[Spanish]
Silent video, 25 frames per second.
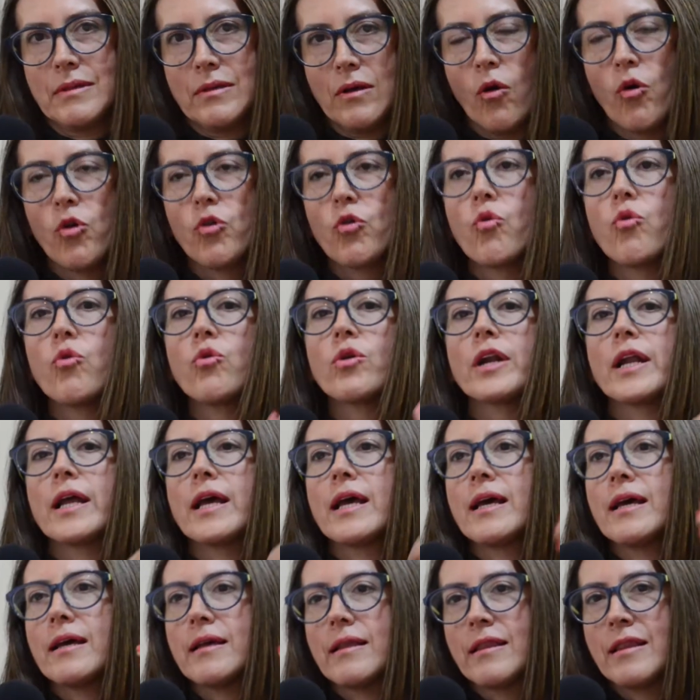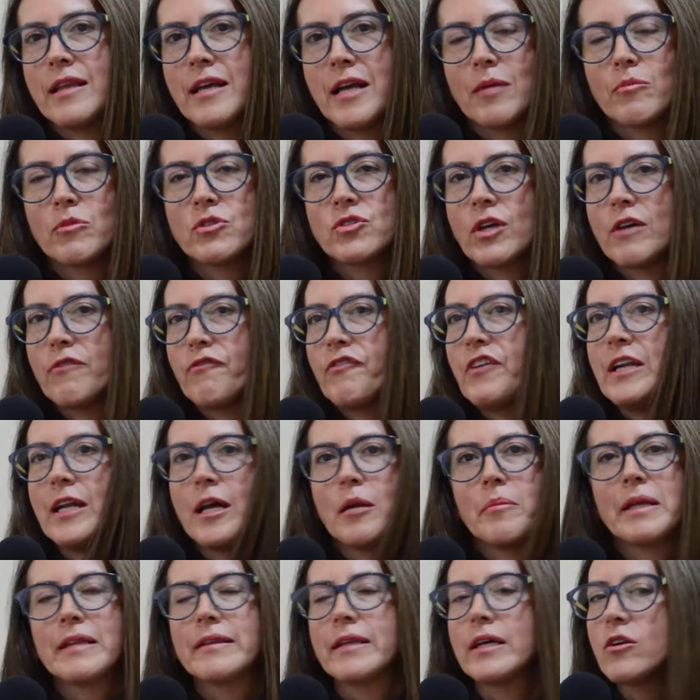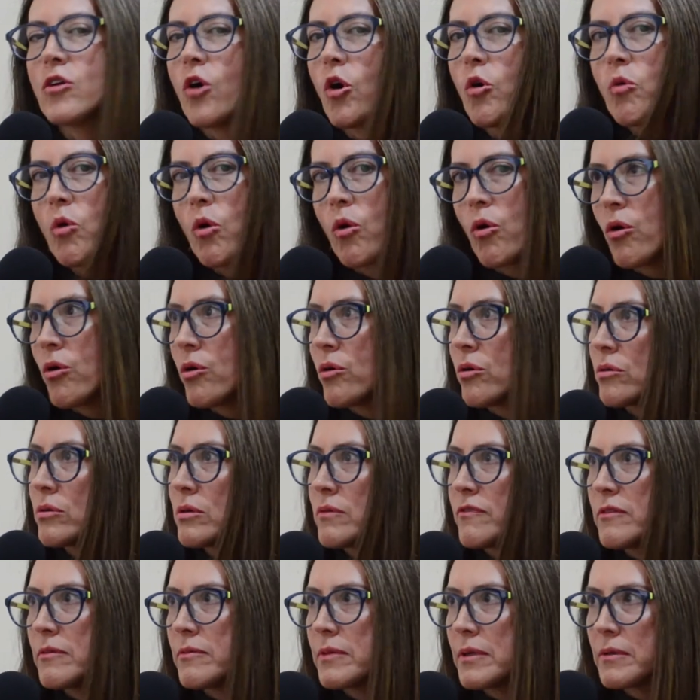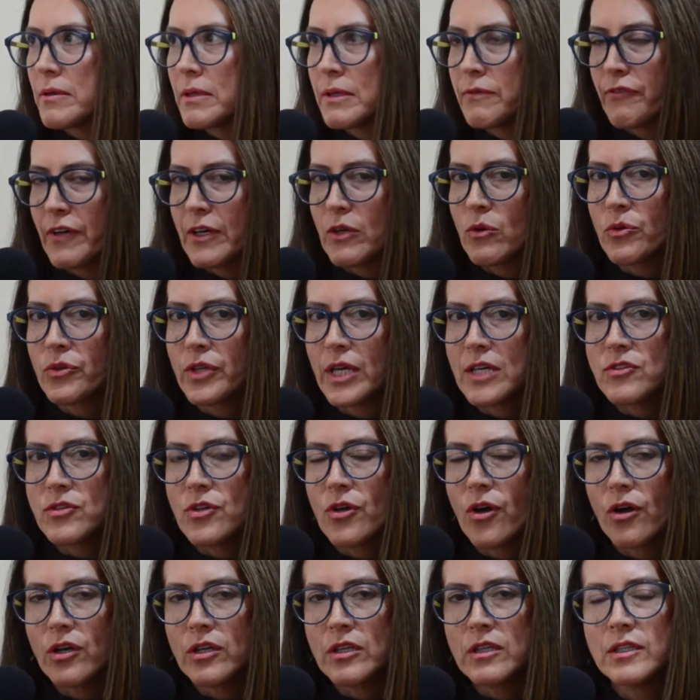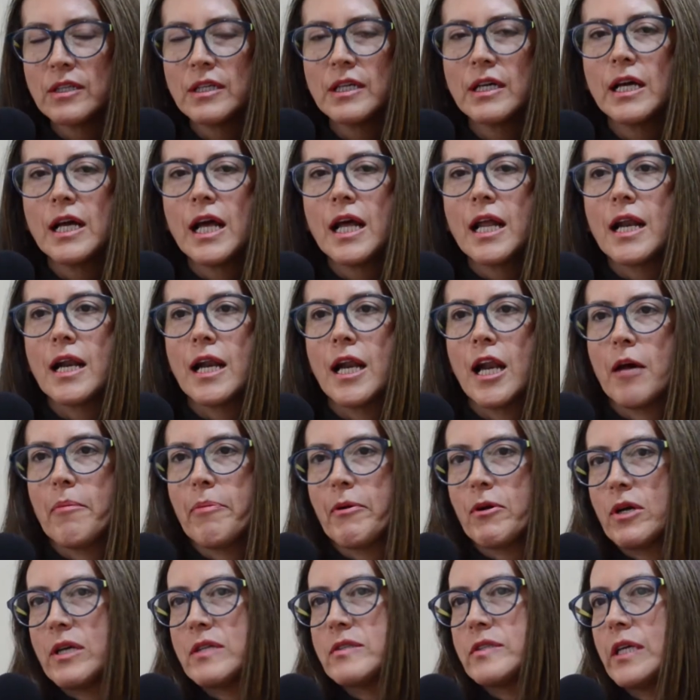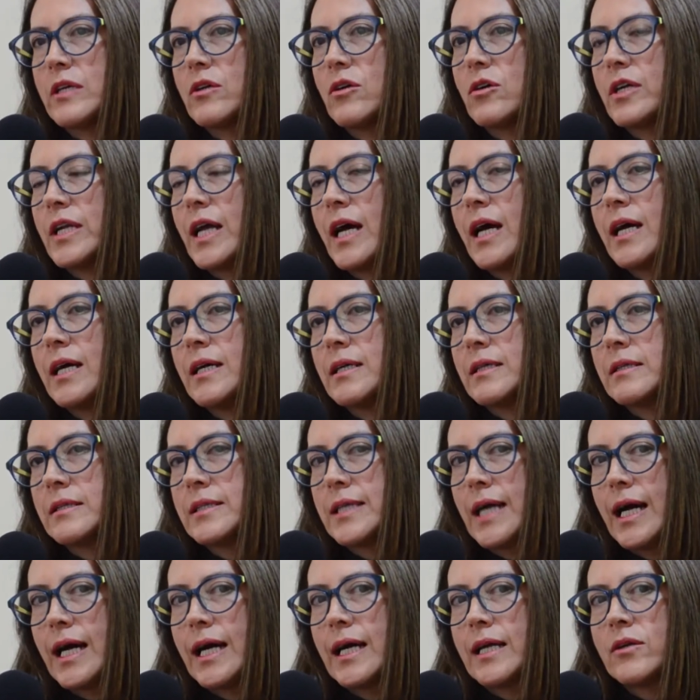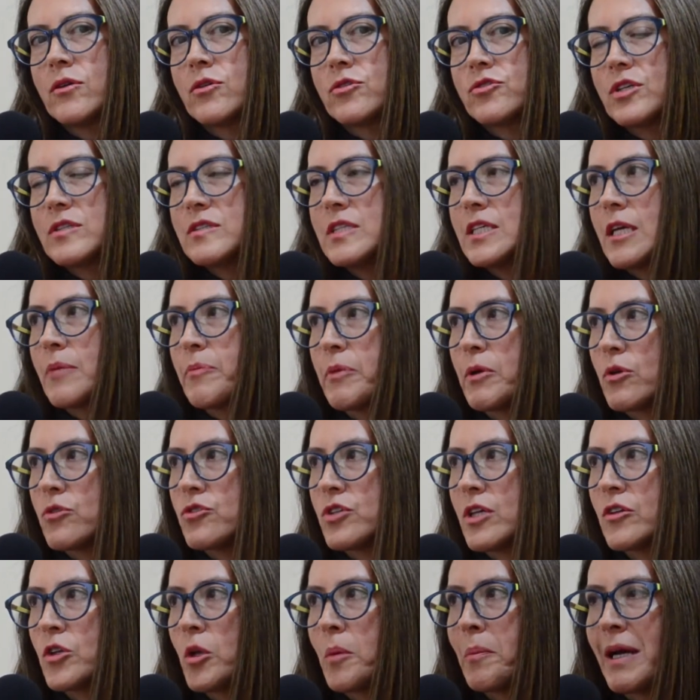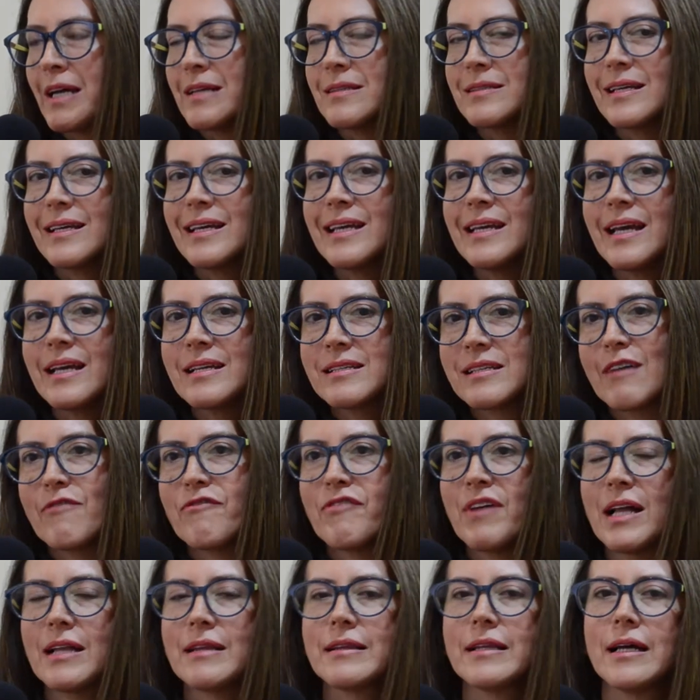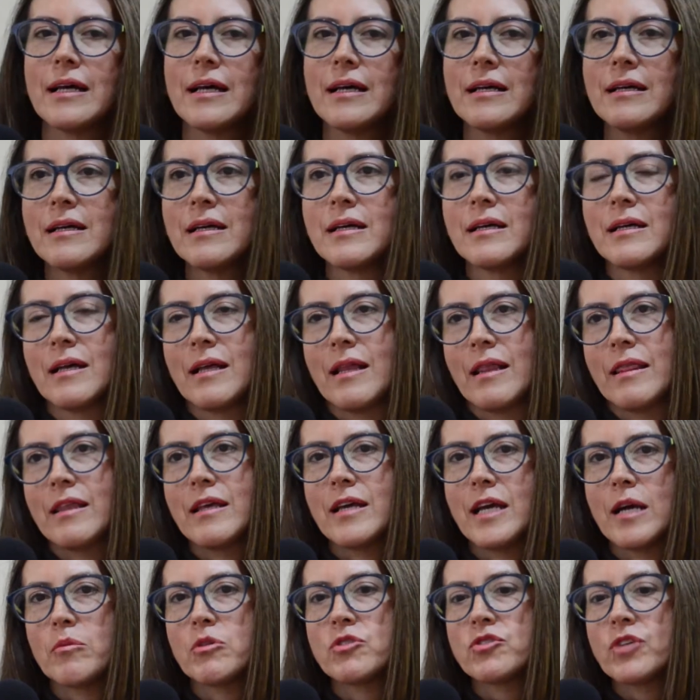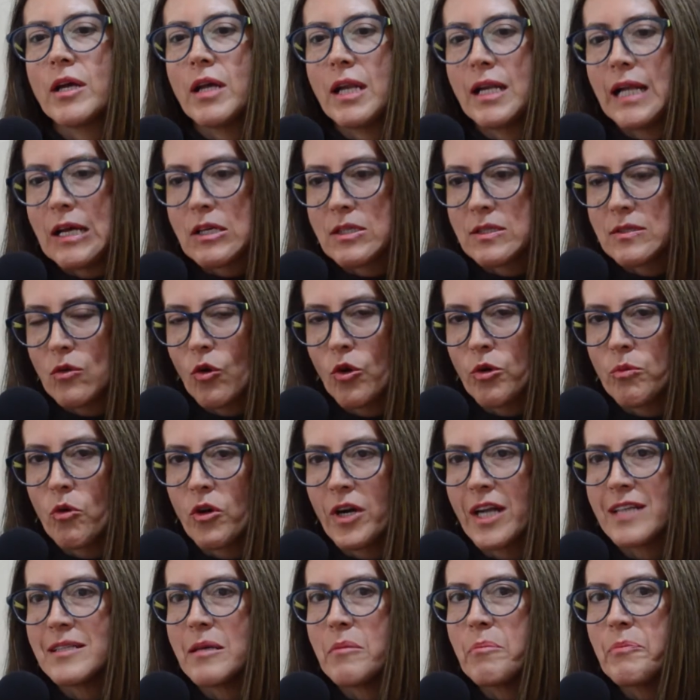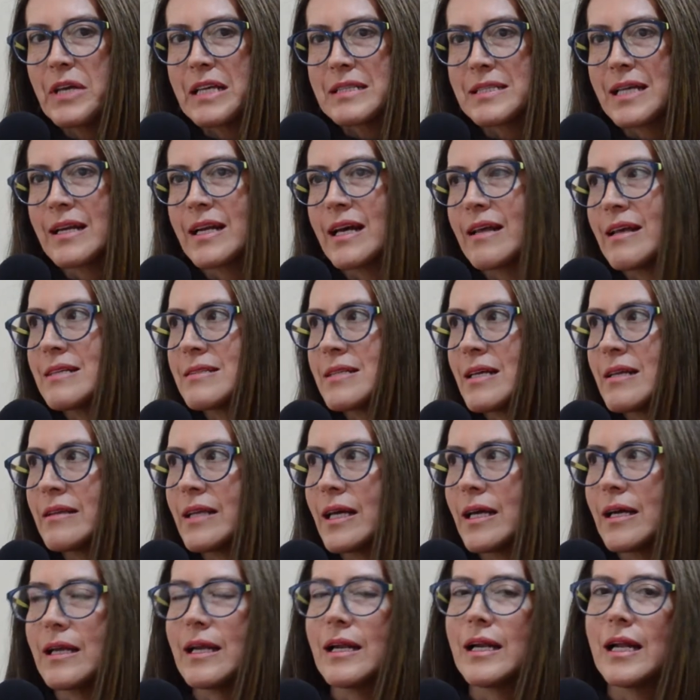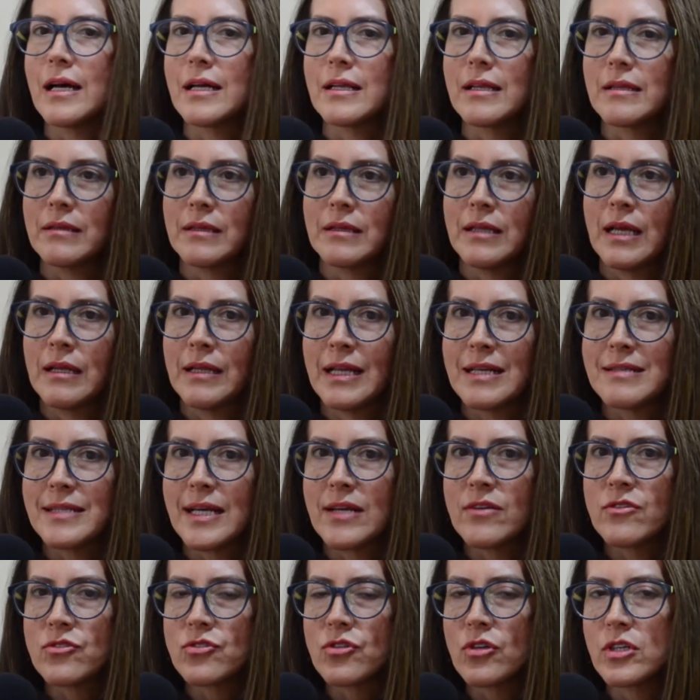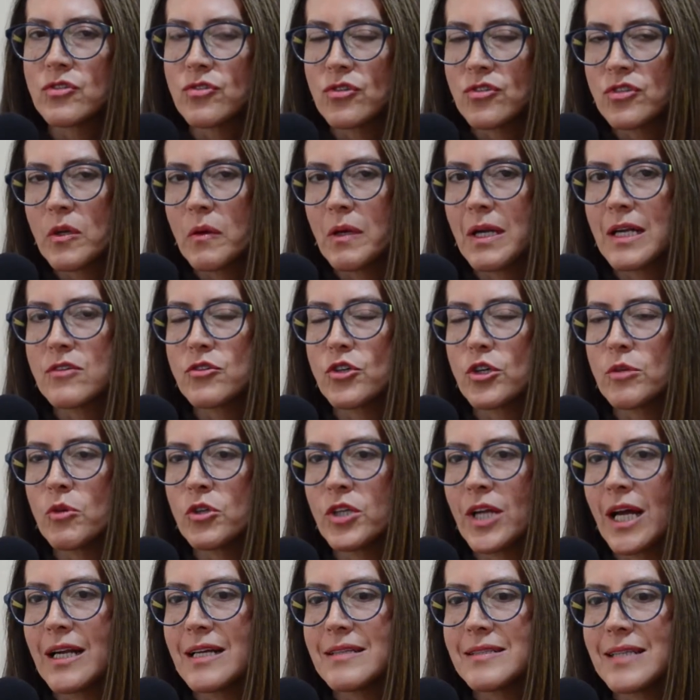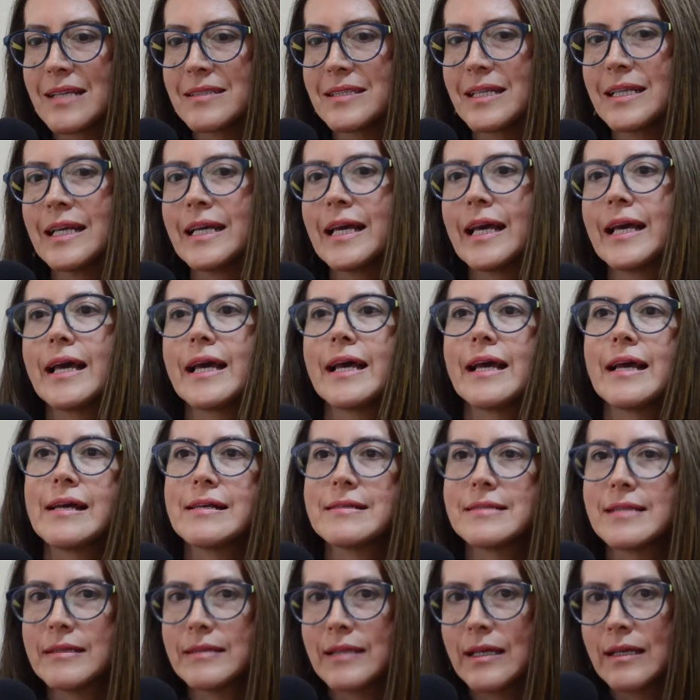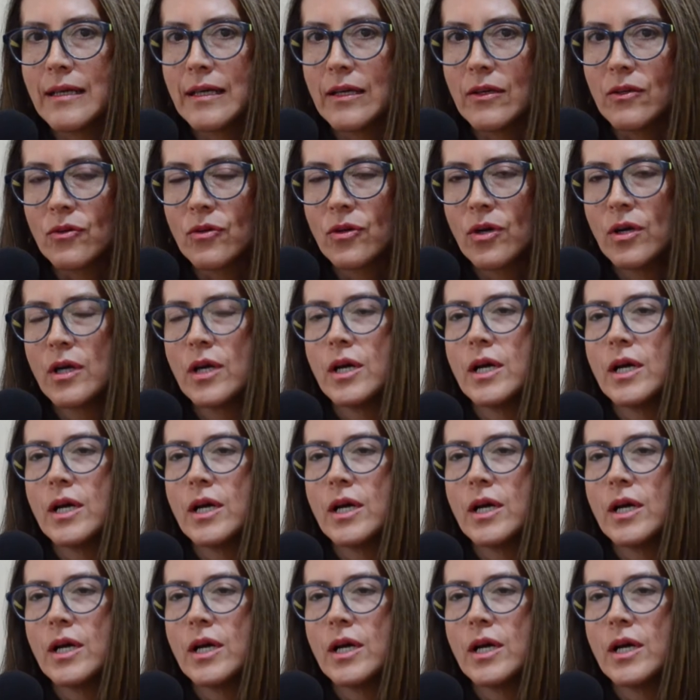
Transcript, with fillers: ocurre, digamos que finalmente no hubo eh, fecundación, la progesterona ya no se sigue produciendo más y esa falta digamos que las hormonas empiezan a descender y el descenso de esos niveles hormonales hacen que ese tejido